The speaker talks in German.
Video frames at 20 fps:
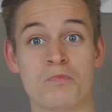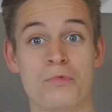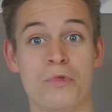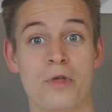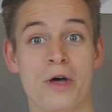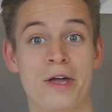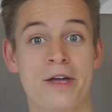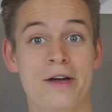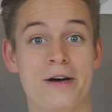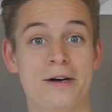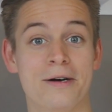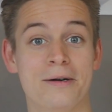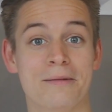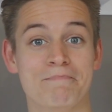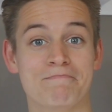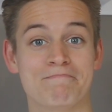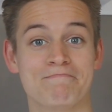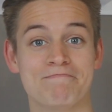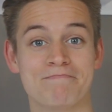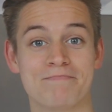Naja.
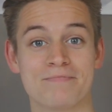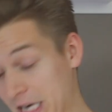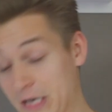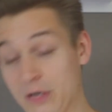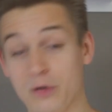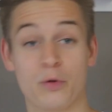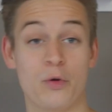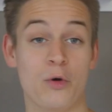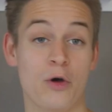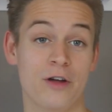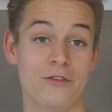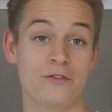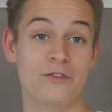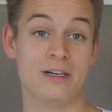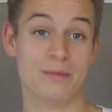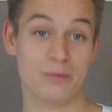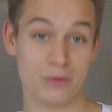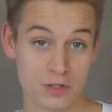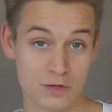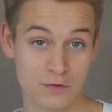Wer nicht hören
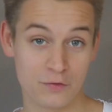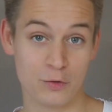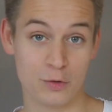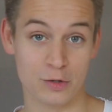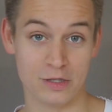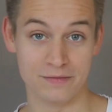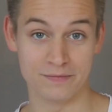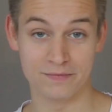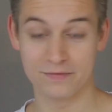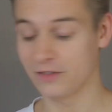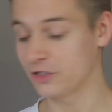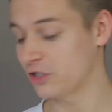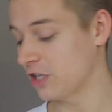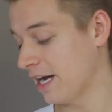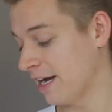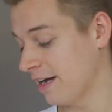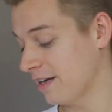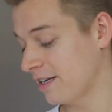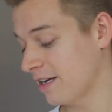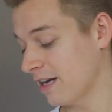will, muss fühlen.
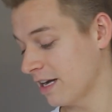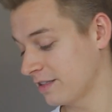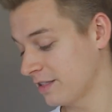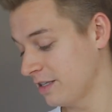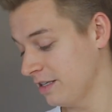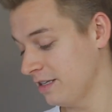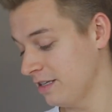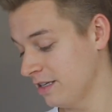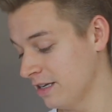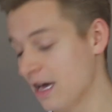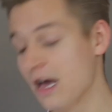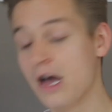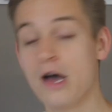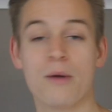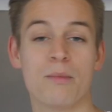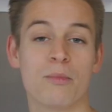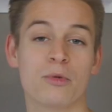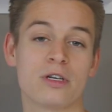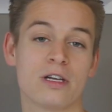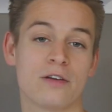Wahrscheinlich hat die
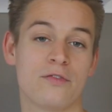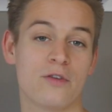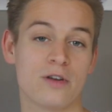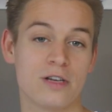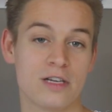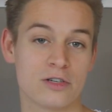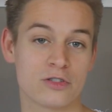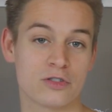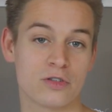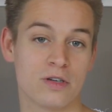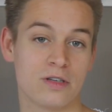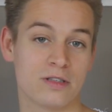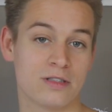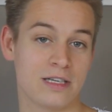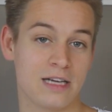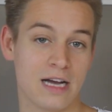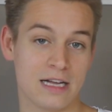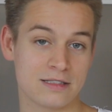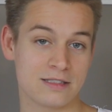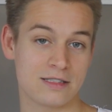Mutter von ihr schon
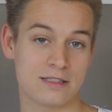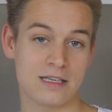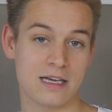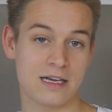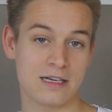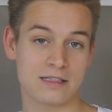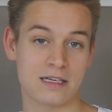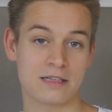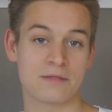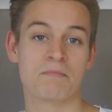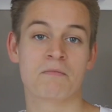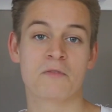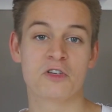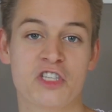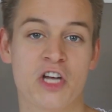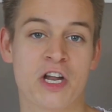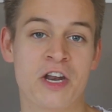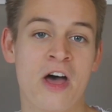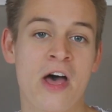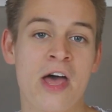die ganze Zeit gesagt,
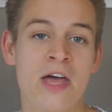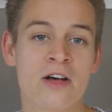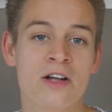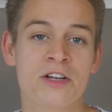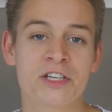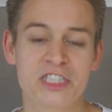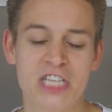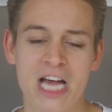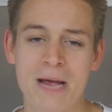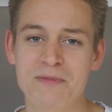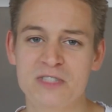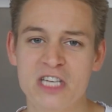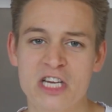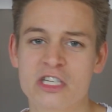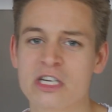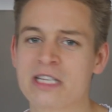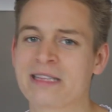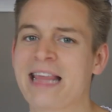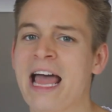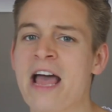Shania, ich hab's dir
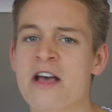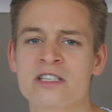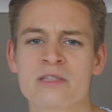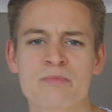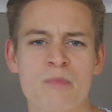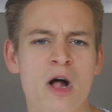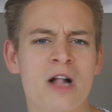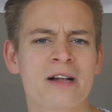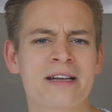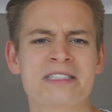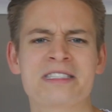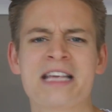schon tausendmal